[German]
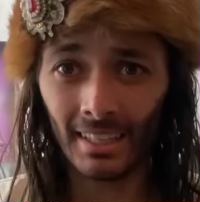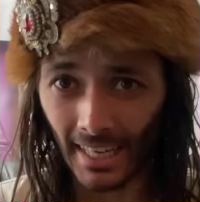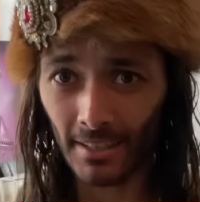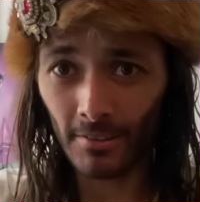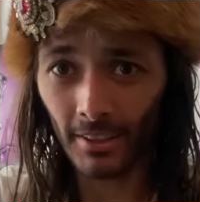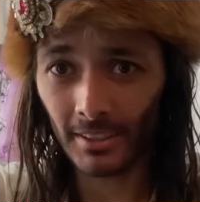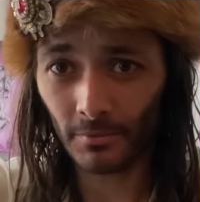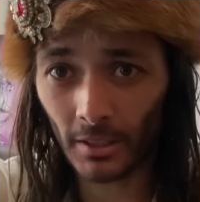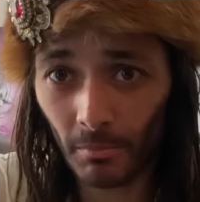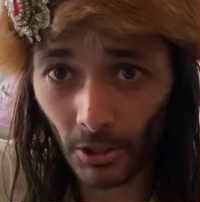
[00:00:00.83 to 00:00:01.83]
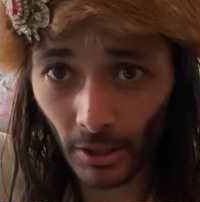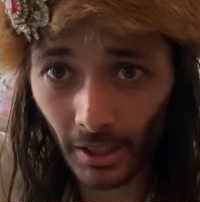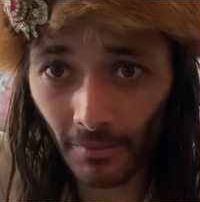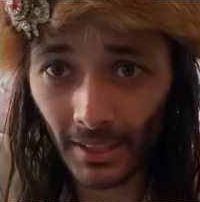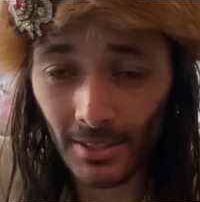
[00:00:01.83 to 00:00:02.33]
Hallo Leute und willkommen auch
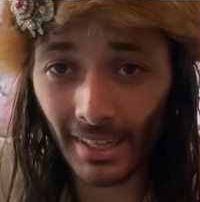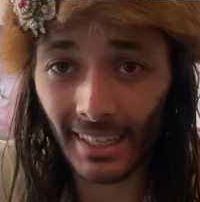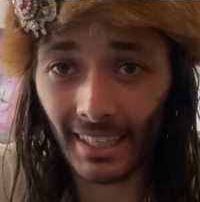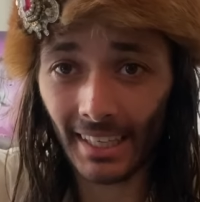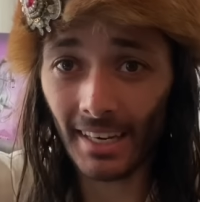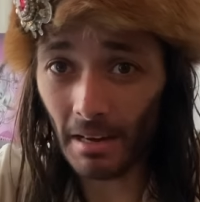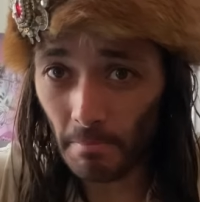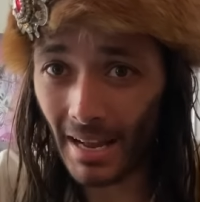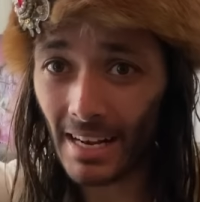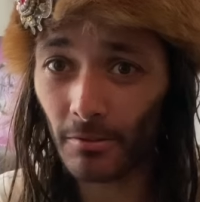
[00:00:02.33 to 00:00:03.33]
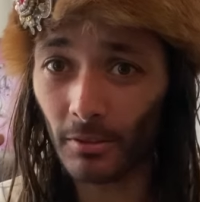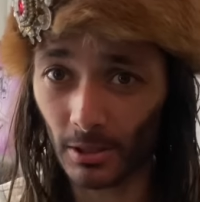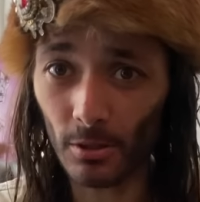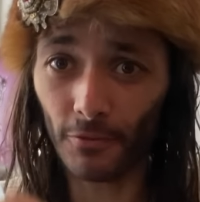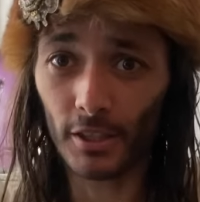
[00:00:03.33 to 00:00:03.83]
heute wieder zu einer kleinen
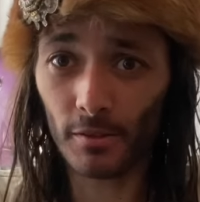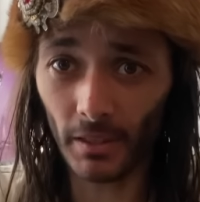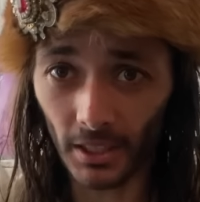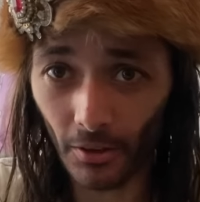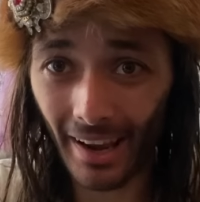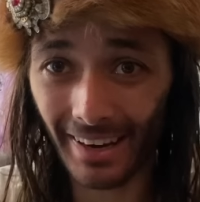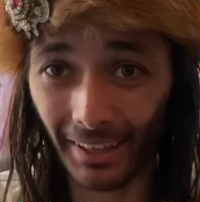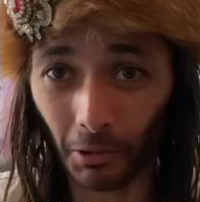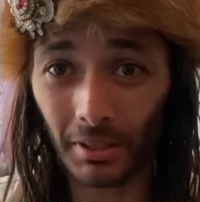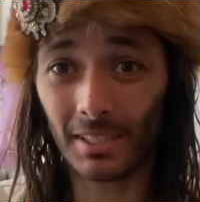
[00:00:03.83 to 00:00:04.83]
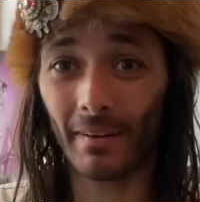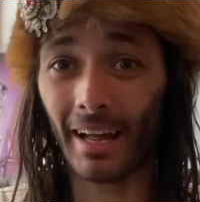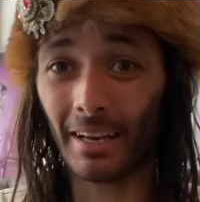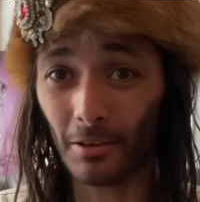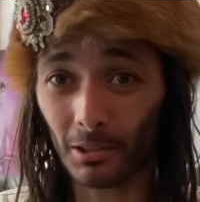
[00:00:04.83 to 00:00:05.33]
Meldung, so viel zwischendurch und
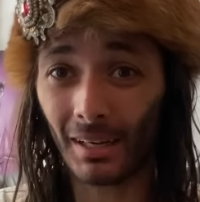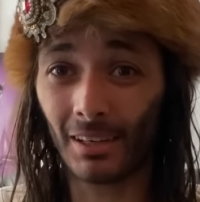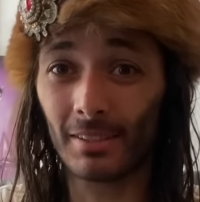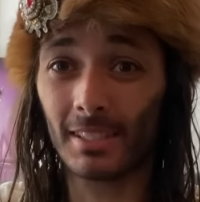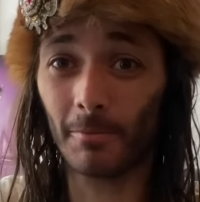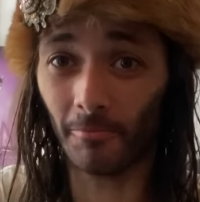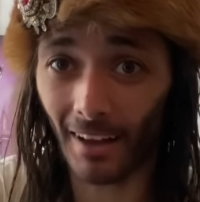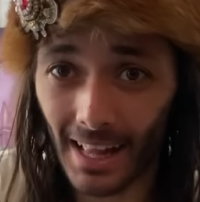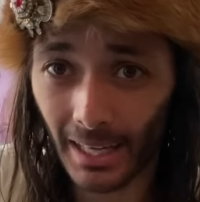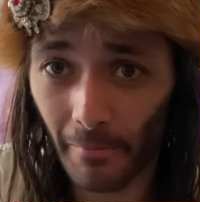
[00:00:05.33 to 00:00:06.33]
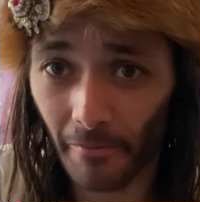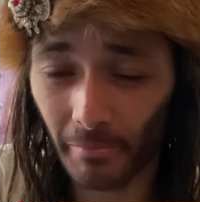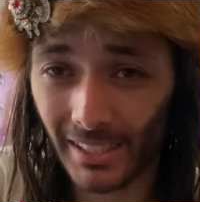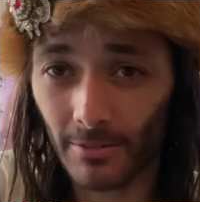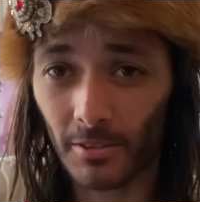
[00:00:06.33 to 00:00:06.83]
zwar nochmal aus dem Wahlkampf
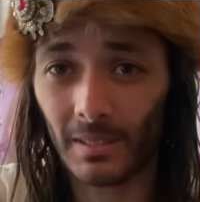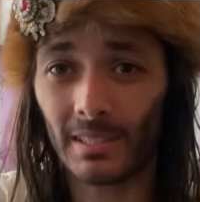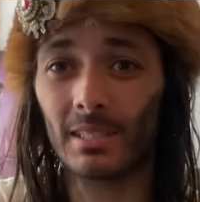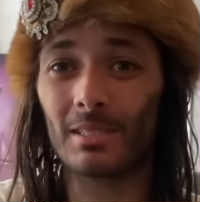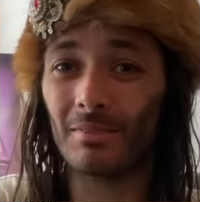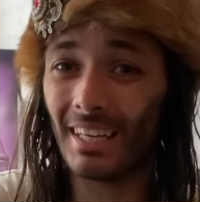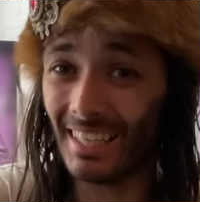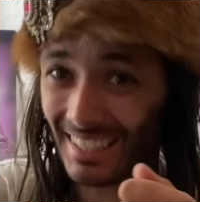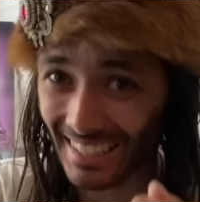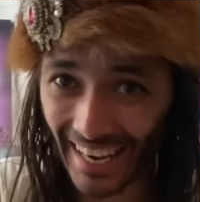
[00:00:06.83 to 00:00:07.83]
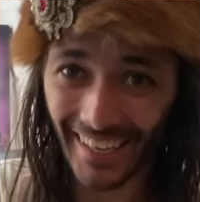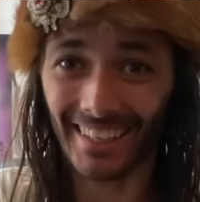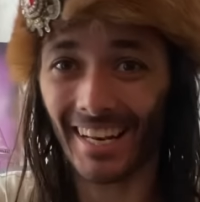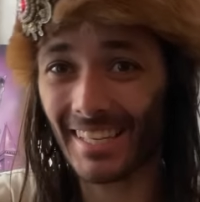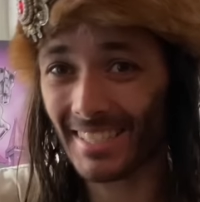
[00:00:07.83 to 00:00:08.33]
beziehungsweise zu
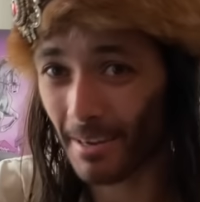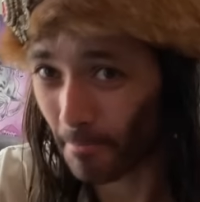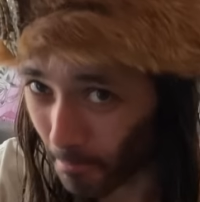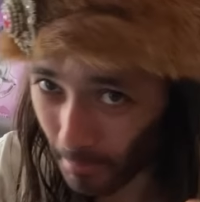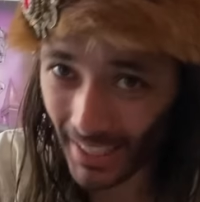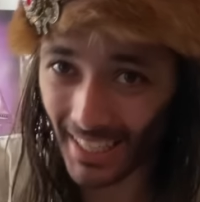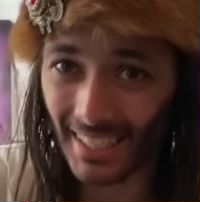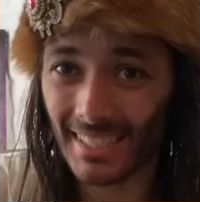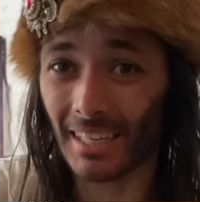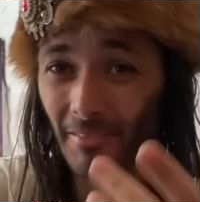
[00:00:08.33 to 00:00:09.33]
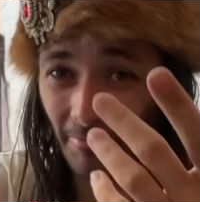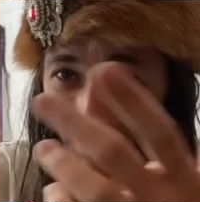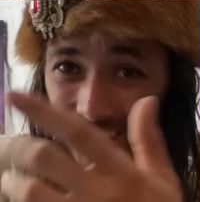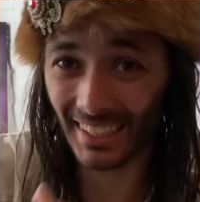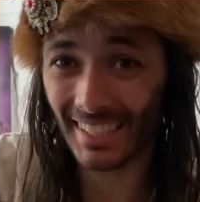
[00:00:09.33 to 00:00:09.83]
lächerlichster billigster,
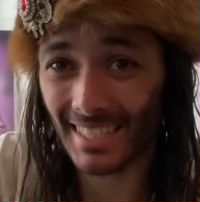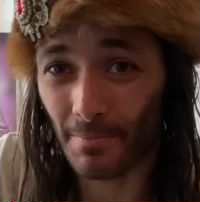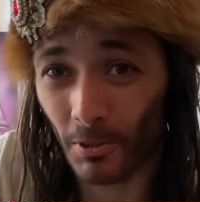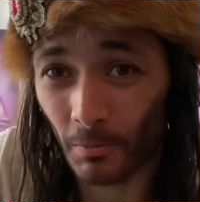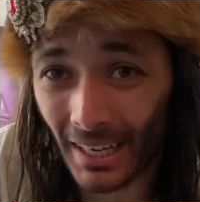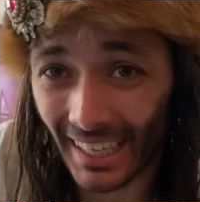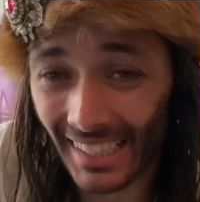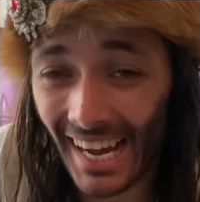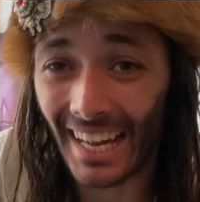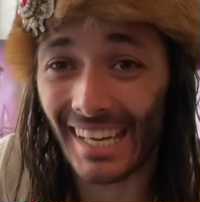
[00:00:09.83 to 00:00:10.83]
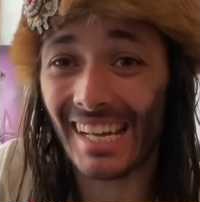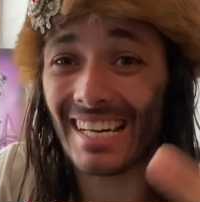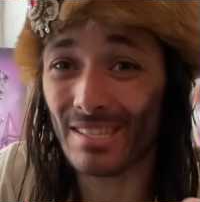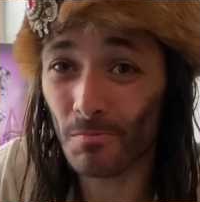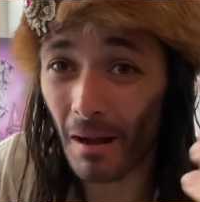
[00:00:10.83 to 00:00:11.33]
widerlichster Propaganda an
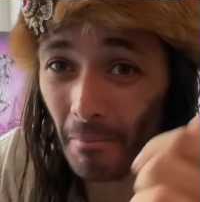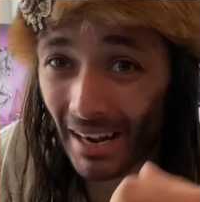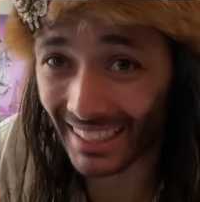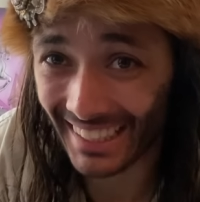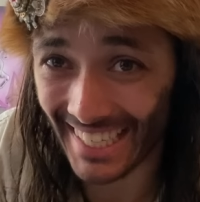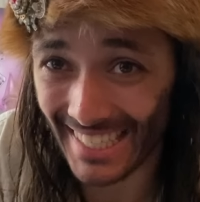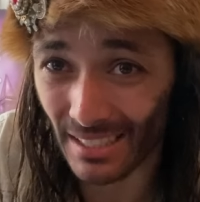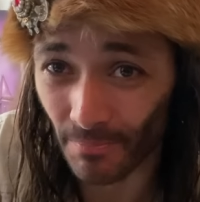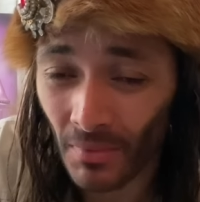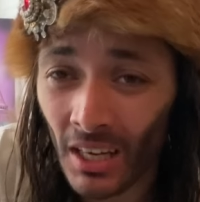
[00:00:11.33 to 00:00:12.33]
der Supermarktkasse.